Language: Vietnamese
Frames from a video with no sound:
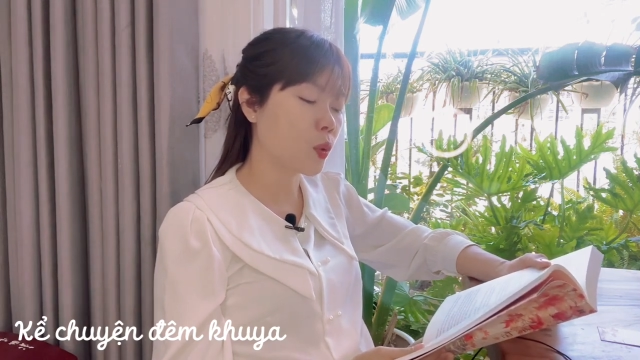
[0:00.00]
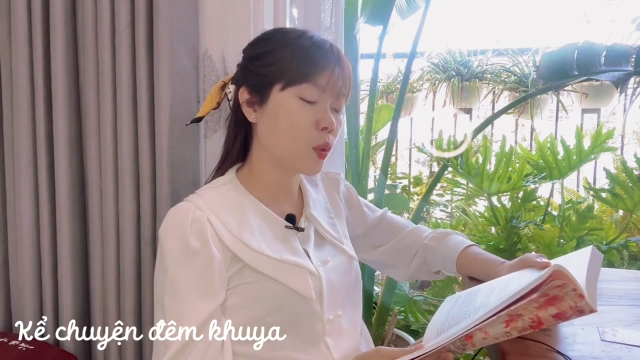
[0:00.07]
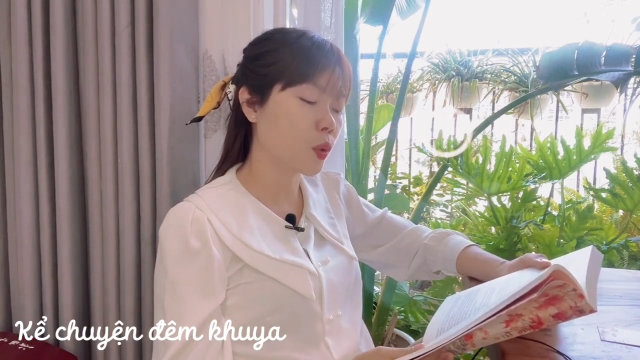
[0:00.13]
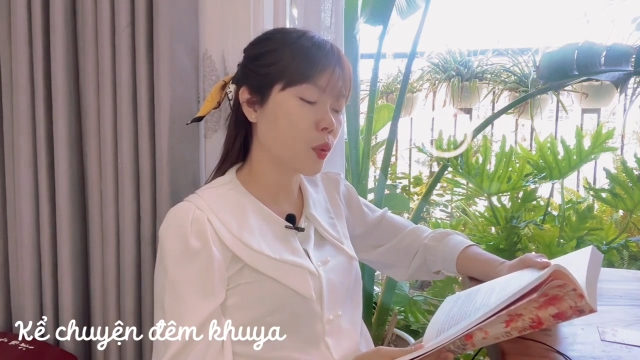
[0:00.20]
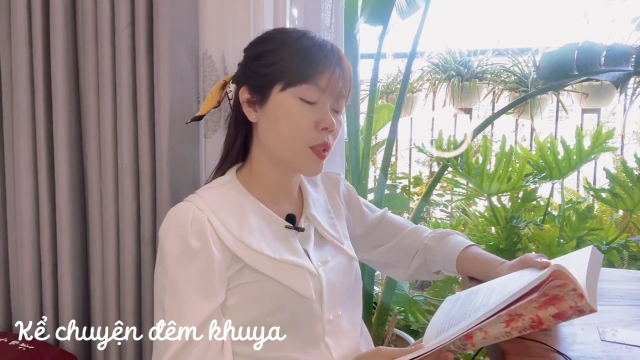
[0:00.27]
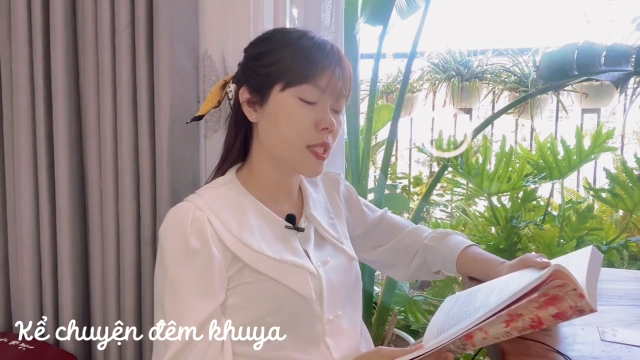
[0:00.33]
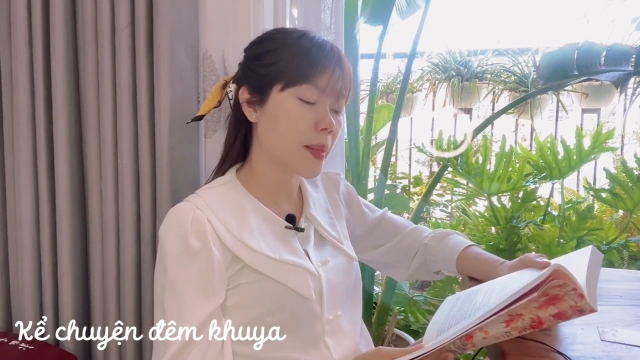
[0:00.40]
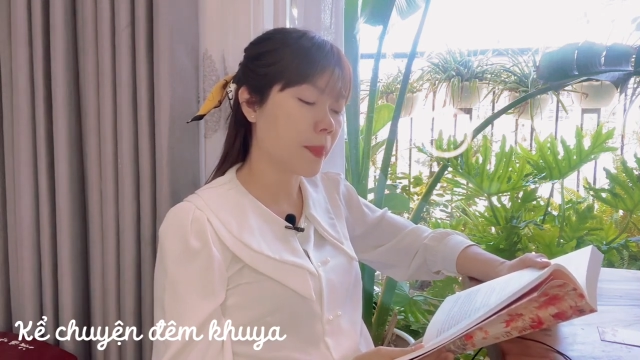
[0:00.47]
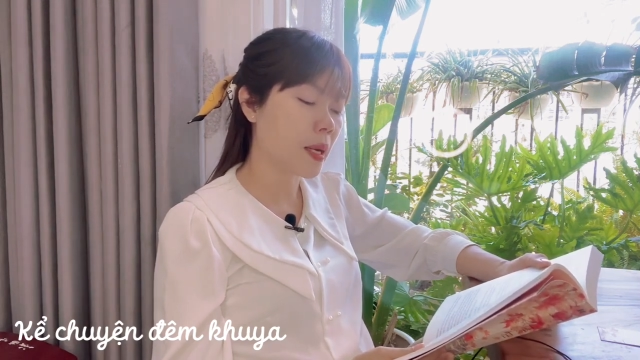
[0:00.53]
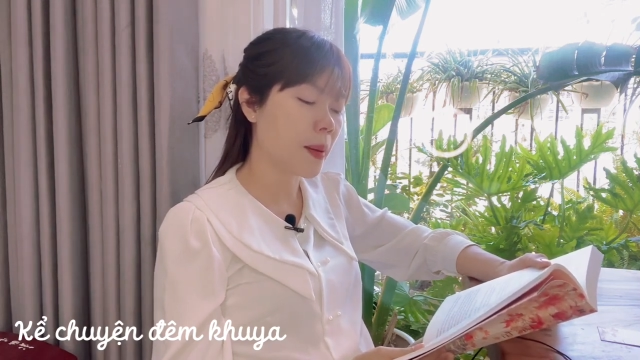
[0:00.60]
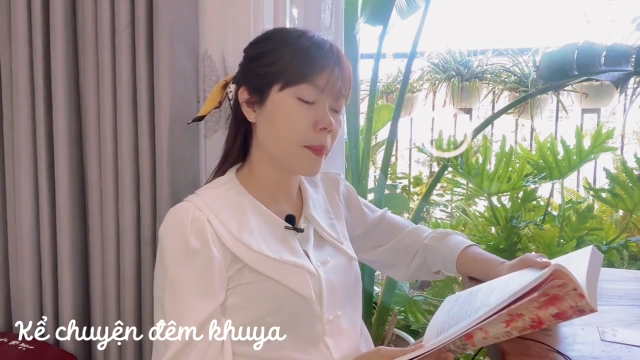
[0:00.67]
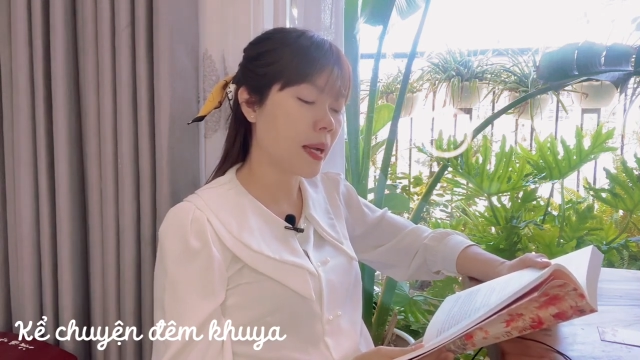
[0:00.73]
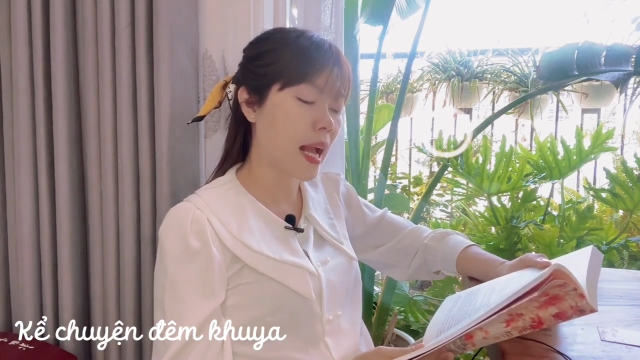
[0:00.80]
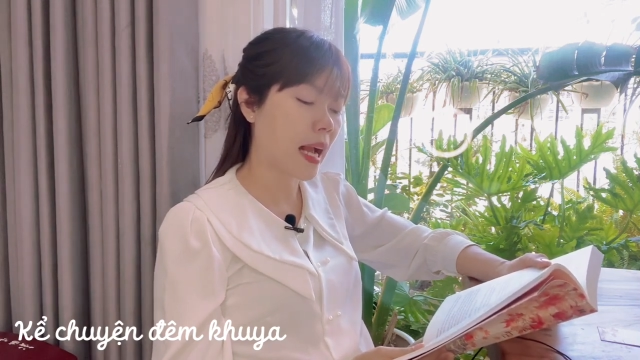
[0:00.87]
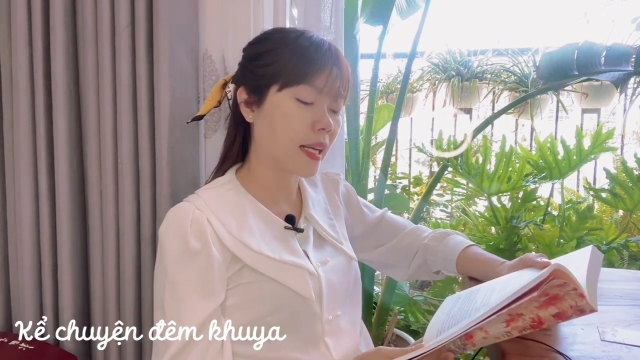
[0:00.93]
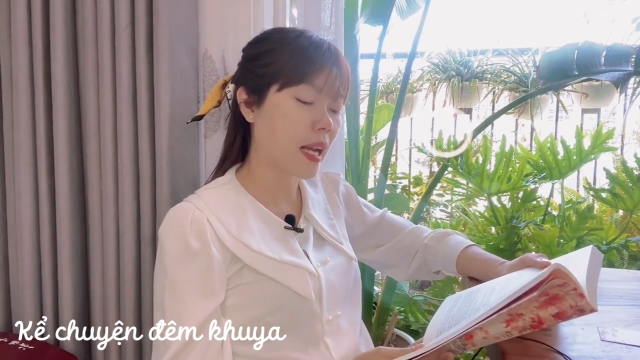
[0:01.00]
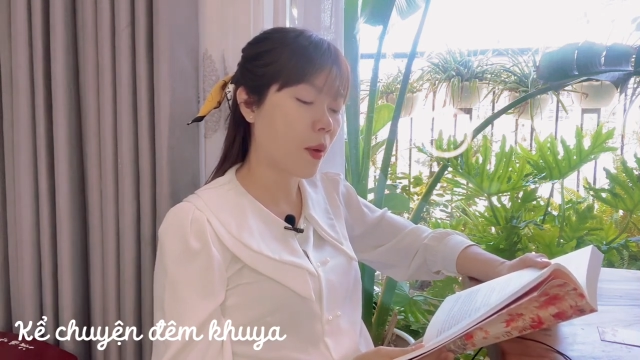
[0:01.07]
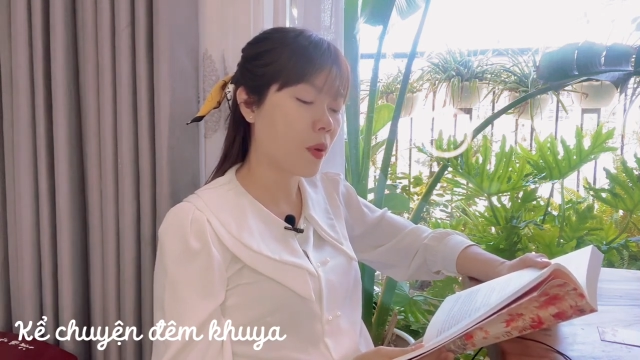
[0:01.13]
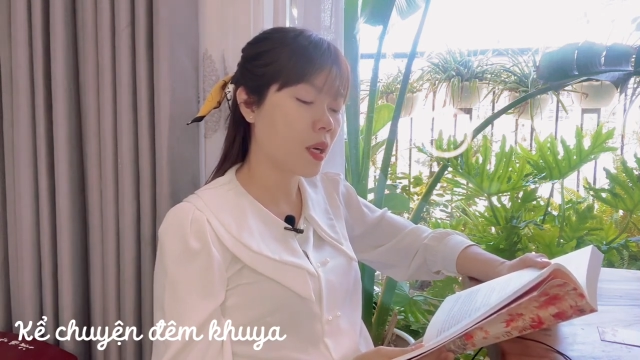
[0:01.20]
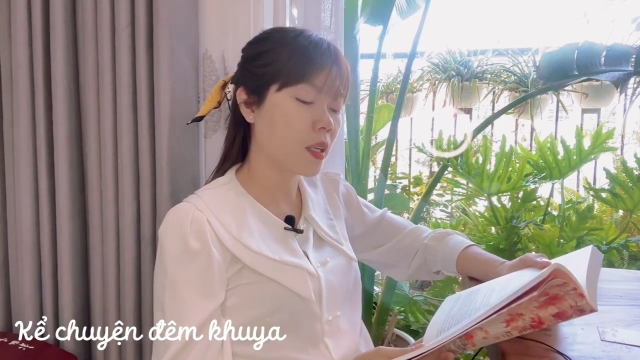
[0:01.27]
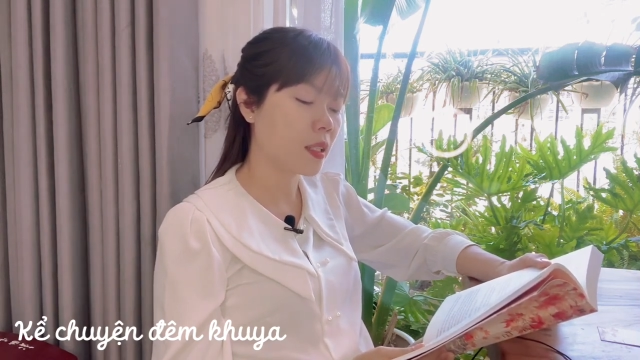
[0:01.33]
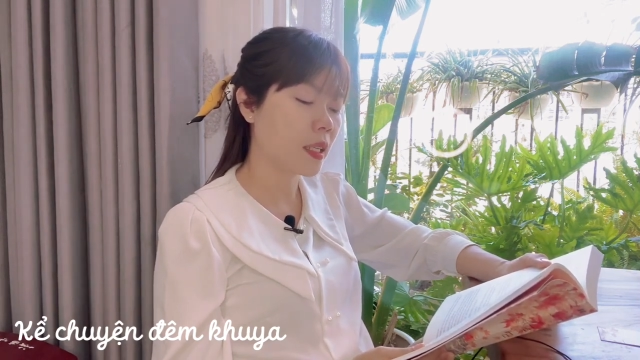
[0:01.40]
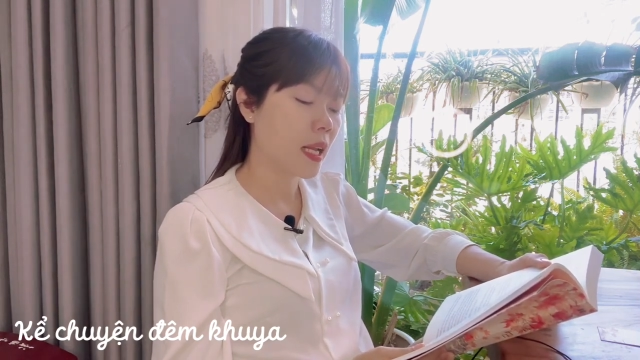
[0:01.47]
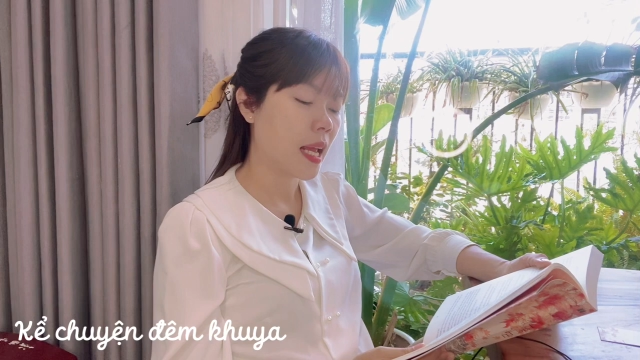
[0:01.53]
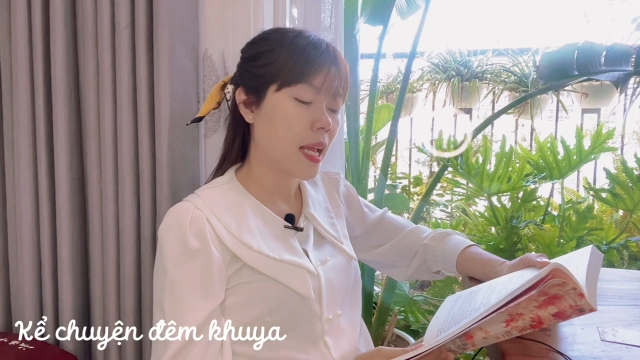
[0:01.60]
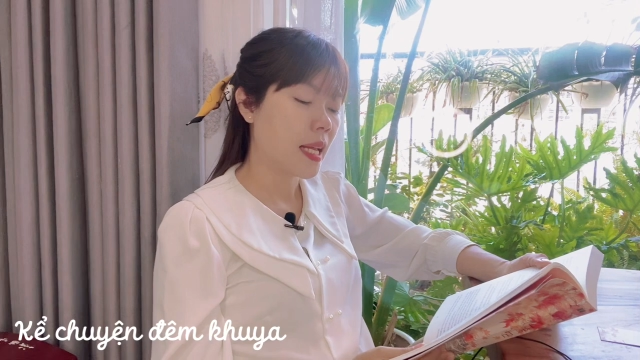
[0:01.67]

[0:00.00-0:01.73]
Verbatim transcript: cụt của Diệp Khâm càng đau hơn,